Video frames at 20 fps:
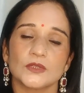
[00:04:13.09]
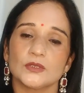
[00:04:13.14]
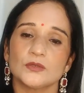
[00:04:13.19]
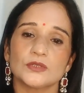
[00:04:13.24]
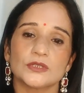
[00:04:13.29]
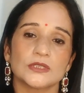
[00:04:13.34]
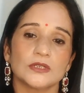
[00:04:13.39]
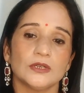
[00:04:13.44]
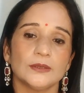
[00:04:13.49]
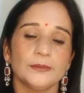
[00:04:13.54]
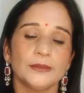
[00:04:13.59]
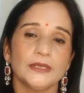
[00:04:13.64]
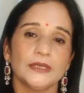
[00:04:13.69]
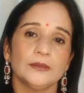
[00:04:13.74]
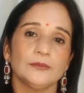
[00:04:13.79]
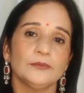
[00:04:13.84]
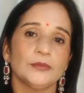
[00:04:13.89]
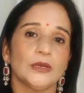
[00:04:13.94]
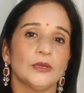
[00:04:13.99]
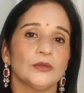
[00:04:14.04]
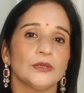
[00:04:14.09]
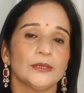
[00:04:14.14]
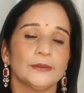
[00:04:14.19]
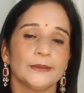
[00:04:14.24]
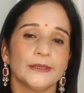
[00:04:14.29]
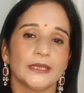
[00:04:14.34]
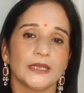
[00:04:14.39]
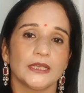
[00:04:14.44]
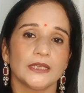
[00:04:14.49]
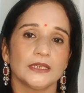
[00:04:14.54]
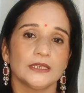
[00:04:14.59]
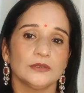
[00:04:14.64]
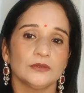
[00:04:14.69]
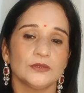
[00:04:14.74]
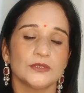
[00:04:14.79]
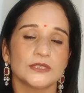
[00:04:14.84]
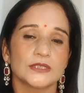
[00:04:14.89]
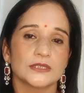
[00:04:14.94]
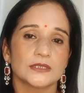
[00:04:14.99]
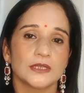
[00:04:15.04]
उसका भी हम पाउडर बनाएंगे तो
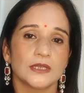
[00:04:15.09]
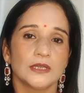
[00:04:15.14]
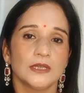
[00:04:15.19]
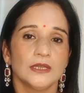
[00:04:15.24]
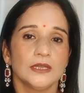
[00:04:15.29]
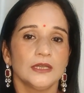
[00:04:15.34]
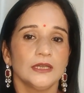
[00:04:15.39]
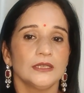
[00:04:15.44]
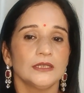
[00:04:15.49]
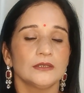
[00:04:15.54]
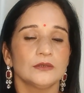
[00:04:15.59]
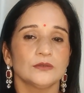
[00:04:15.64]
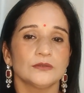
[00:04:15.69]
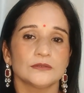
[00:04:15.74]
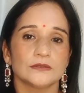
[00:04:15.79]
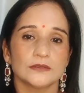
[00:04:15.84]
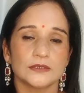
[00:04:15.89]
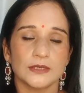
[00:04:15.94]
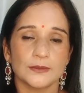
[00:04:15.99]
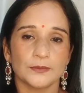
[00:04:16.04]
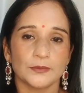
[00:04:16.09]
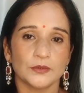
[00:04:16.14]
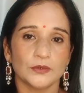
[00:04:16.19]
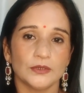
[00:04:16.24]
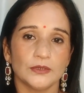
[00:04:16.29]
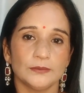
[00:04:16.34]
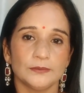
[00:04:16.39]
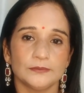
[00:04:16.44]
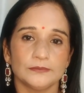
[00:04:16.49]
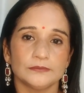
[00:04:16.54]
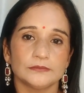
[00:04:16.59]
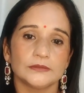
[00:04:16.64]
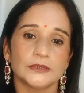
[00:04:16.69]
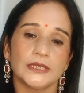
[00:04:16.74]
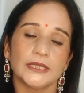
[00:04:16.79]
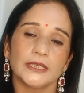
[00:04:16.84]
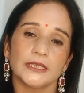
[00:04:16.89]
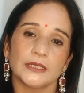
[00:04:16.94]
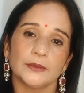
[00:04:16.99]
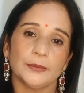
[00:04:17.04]
इन इनको सबको हम
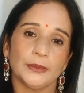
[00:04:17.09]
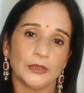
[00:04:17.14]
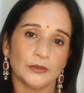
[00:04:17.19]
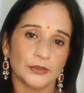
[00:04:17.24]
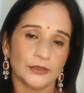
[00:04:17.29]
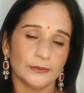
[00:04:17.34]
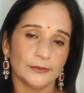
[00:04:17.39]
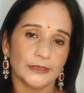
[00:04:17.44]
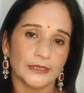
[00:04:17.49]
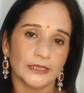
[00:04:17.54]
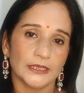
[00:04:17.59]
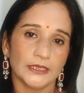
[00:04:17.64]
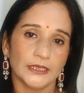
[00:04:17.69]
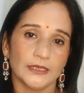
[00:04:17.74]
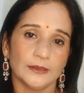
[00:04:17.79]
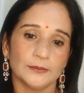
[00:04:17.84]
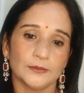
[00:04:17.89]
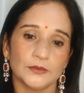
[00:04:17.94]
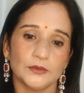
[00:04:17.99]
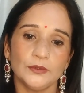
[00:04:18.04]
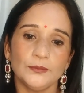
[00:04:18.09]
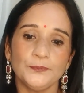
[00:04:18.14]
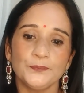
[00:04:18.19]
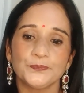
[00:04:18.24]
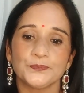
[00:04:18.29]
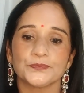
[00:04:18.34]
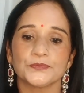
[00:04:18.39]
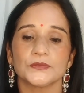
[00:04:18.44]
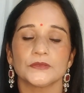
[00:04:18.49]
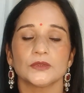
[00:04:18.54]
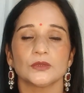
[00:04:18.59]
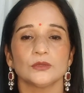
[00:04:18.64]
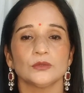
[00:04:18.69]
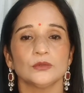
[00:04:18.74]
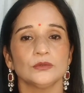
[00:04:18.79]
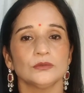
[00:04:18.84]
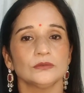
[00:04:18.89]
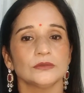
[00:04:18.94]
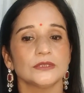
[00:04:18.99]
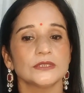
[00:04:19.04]
लेग के पाउडर बनाना है हमको
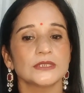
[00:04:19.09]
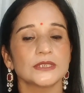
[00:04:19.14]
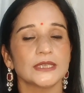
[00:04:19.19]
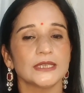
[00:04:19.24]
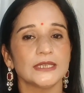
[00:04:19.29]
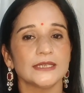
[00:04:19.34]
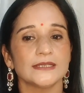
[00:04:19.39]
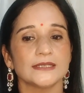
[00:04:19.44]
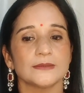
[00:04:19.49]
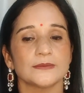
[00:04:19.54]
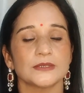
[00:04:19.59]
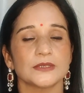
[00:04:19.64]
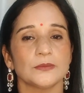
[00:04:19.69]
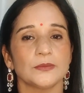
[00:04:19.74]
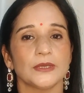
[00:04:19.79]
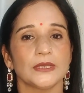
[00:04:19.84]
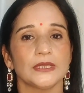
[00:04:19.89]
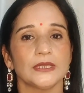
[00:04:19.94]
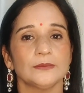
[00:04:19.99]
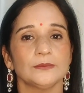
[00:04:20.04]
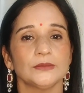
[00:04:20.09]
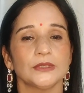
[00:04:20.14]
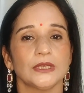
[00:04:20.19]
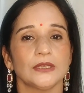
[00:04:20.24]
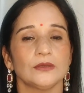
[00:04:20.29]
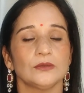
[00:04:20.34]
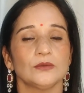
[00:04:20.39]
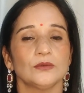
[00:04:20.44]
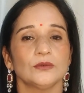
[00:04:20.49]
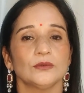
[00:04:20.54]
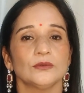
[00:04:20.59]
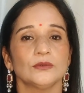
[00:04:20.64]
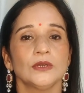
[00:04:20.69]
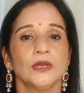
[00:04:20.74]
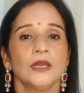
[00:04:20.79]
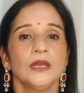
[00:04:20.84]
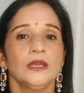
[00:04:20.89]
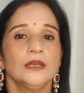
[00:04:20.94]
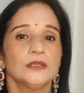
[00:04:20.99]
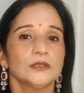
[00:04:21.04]
तो इसके लिए सबसे पहले हम दालों को
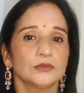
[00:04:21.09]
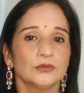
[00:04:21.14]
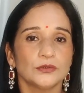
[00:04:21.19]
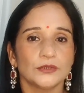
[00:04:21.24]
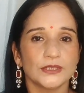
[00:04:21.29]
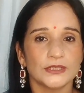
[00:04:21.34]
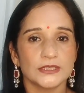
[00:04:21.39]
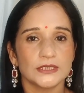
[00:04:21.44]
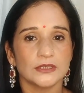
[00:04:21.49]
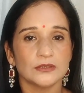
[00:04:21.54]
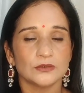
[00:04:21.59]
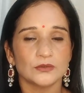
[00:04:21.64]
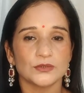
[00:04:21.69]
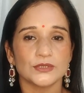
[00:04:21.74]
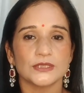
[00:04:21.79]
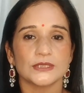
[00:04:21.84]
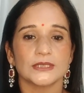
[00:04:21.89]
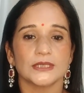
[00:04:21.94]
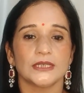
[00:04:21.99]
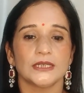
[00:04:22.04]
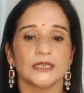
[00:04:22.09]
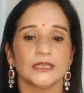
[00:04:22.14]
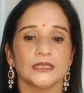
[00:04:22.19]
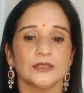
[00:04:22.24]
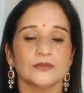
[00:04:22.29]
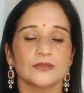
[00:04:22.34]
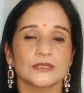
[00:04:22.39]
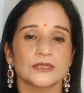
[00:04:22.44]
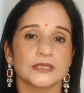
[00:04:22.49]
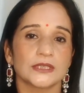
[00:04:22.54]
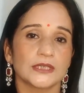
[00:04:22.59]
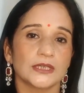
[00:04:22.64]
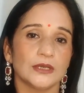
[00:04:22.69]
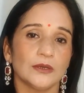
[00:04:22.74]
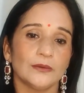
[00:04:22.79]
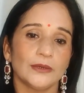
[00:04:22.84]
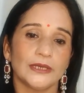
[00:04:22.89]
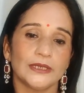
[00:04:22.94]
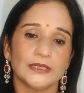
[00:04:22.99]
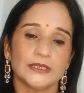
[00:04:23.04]
थोड़ा सा रोस्ट कर लेंगे उससे क्या
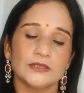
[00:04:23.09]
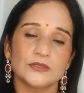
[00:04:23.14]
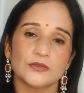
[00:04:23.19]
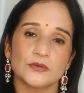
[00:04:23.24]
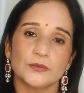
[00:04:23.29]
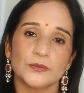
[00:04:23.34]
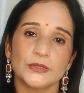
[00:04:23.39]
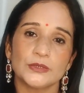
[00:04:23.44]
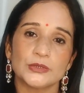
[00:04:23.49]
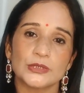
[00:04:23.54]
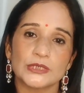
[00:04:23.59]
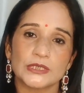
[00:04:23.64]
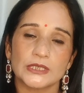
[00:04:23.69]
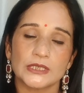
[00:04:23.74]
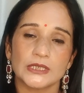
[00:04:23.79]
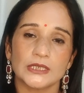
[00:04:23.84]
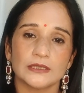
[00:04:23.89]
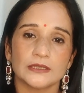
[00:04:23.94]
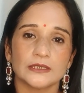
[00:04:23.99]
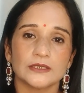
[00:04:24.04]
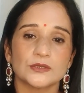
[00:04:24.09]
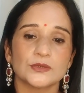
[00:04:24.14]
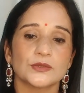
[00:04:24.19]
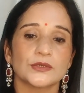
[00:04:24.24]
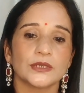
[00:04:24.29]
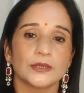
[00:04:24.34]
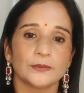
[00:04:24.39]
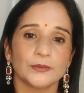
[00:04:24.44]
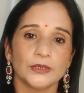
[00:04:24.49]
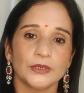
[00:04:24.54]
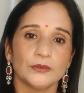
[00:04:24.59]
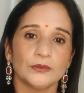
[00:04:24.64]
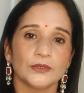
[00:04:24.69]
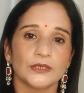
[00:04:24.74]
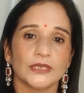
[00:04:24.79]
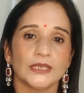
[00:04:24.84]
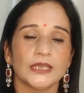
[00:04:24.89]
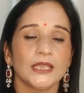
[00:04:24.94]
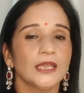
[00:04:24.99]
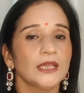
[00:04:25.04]
होगा ना जो भी उसके अंदर जो नमी
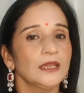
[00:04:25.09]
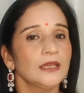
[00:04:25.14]
होगी